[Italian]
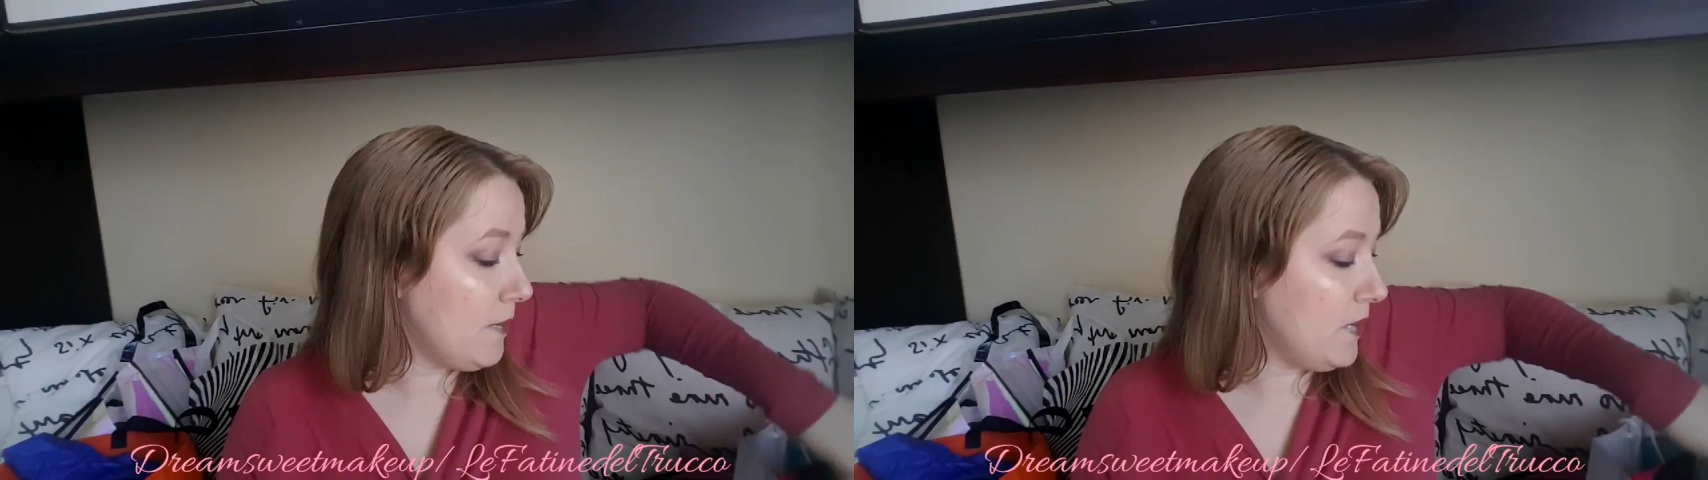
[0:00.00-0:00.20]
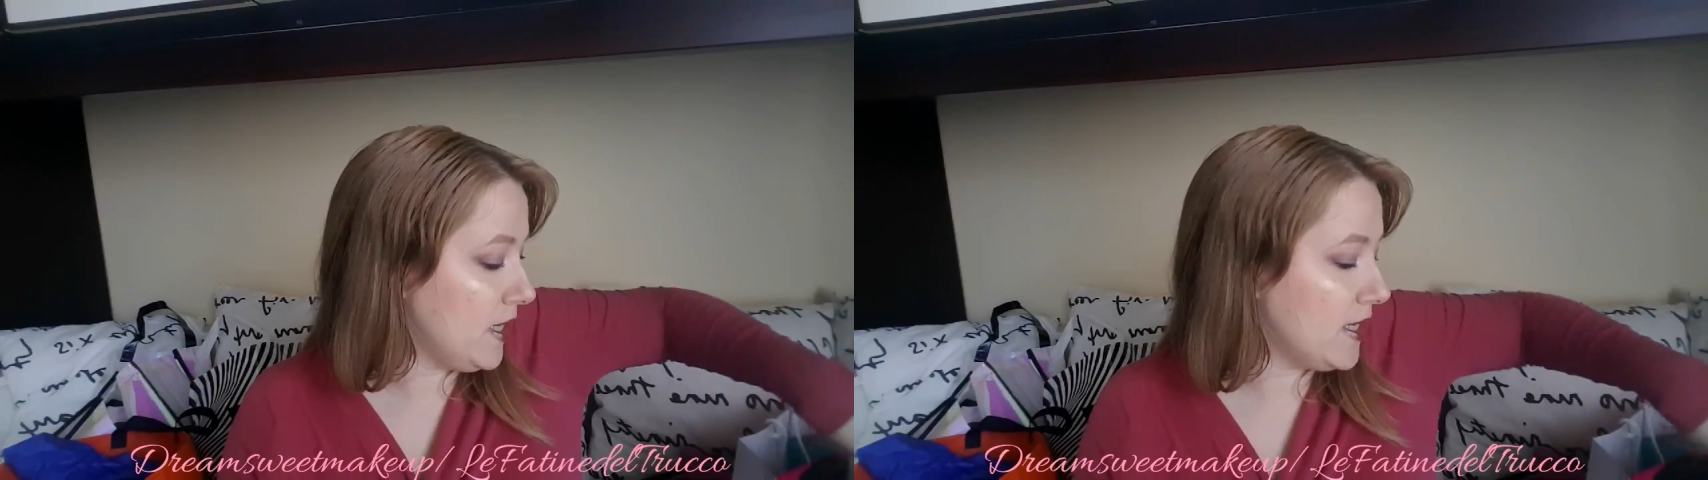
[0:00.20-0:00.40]

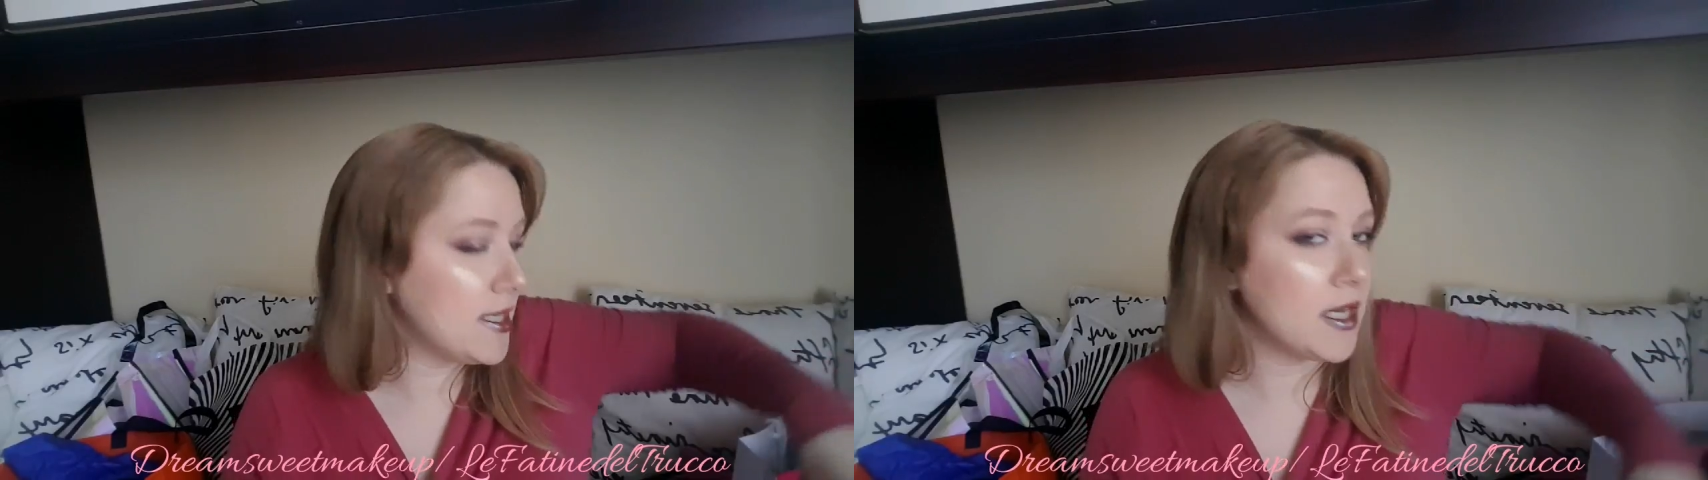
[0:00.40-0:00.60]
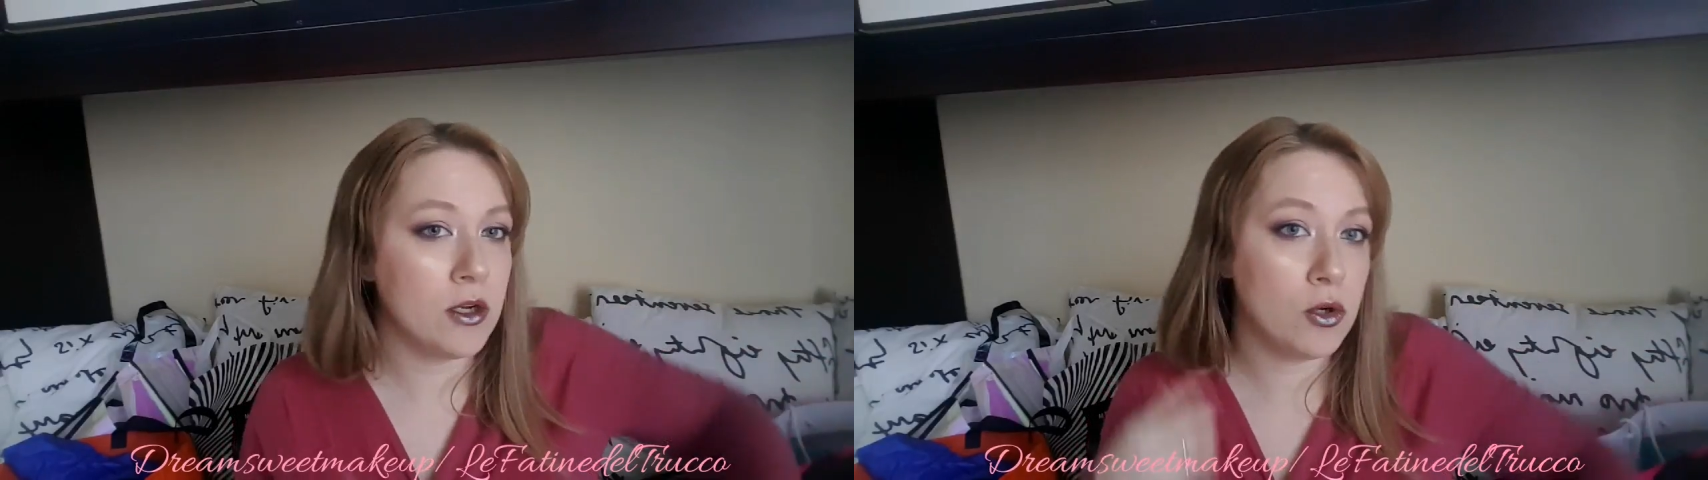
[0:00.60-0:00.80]
capite
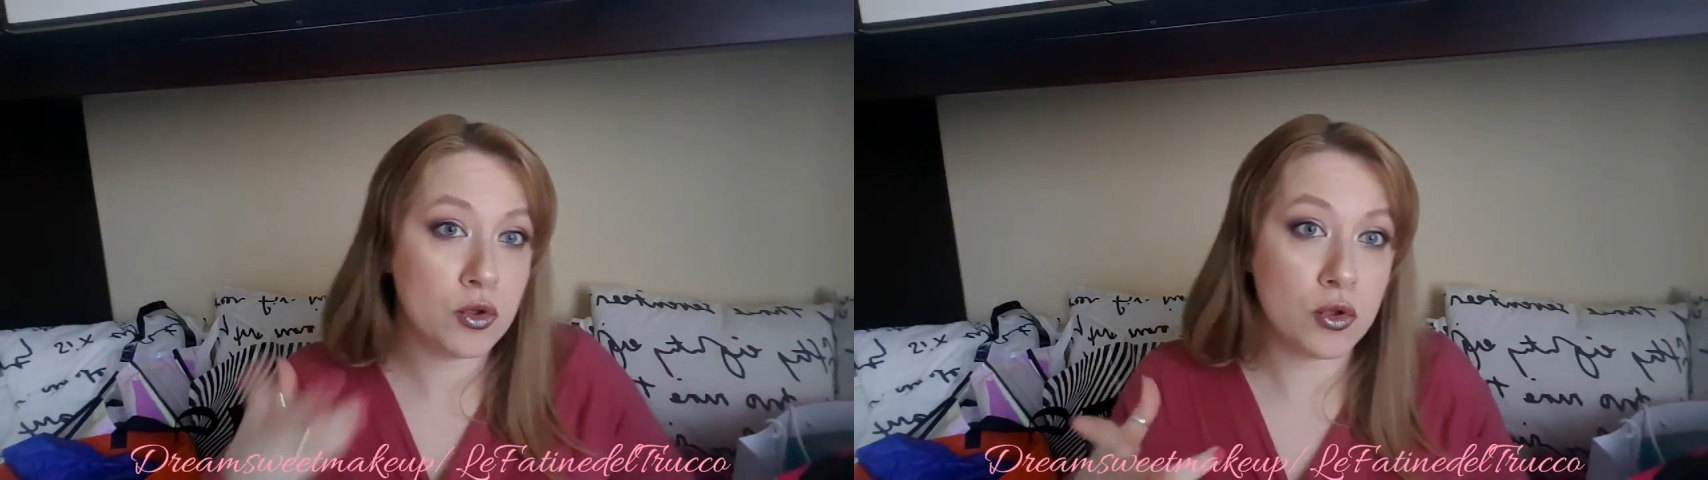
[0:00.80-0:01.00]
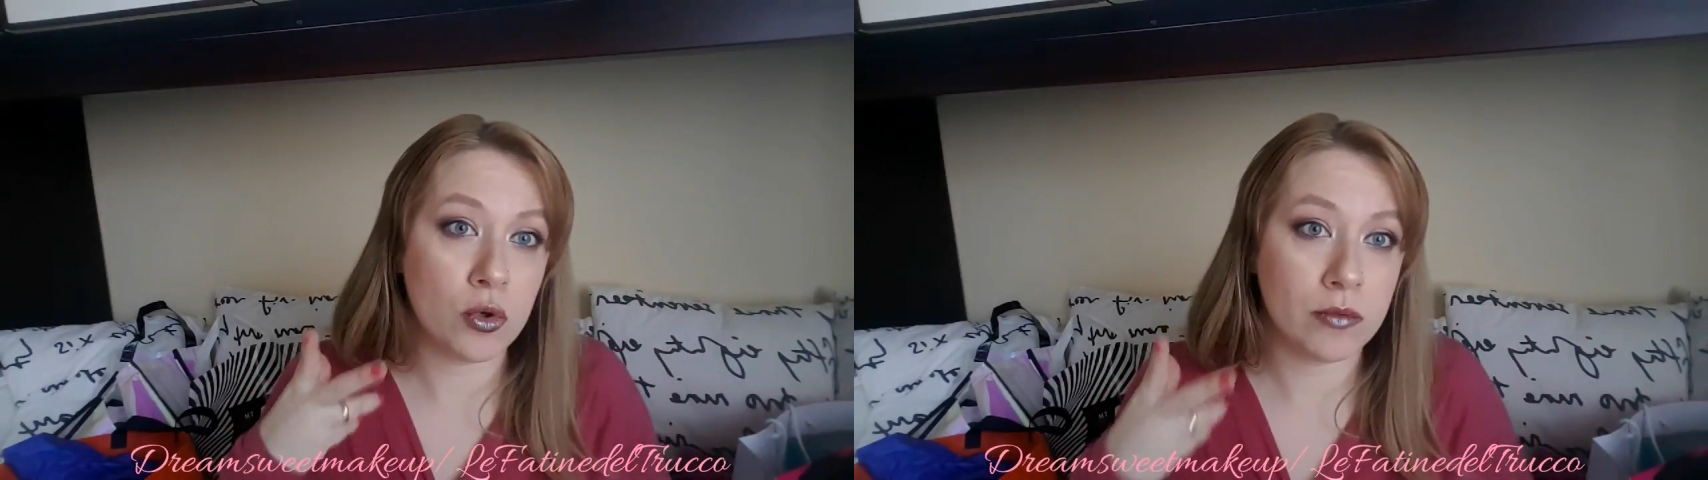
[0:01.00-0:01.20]
che stare
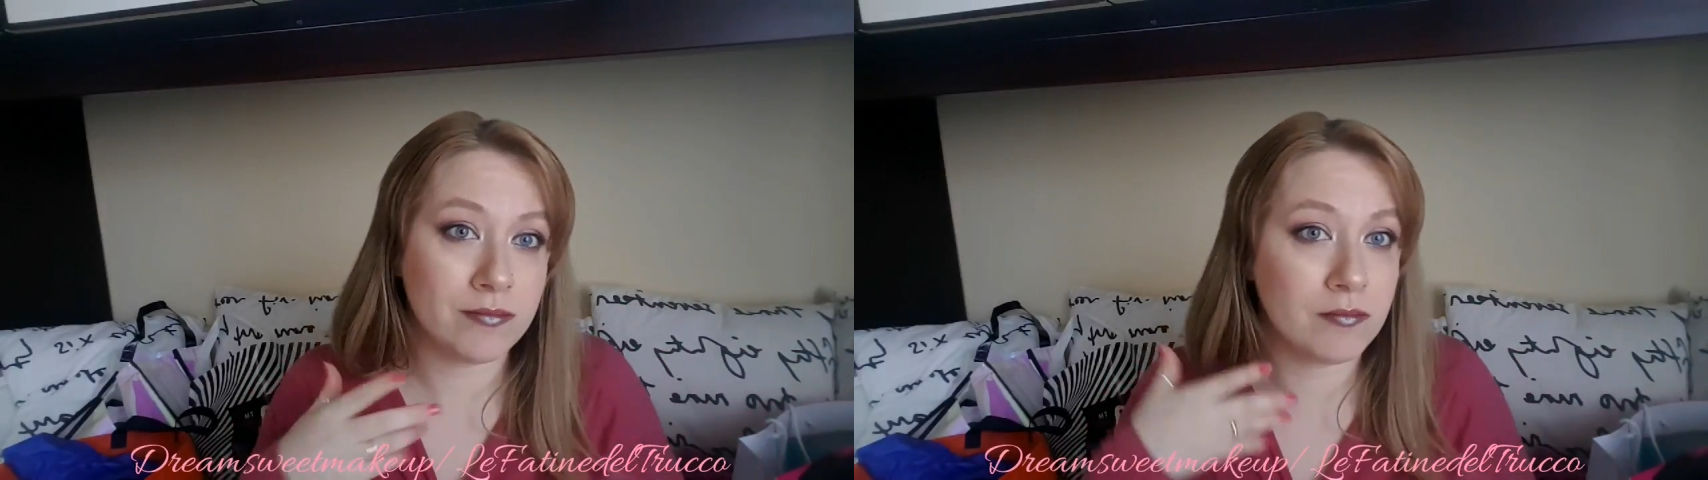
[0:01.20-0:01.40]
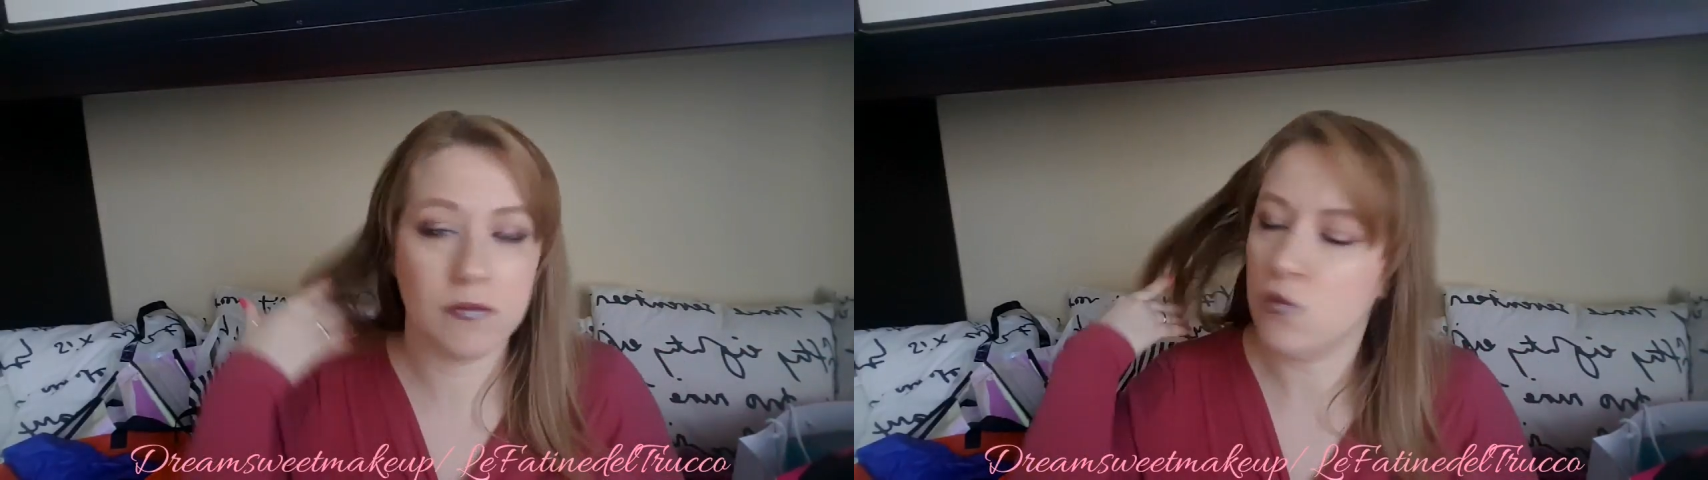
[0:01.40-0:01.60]
nello store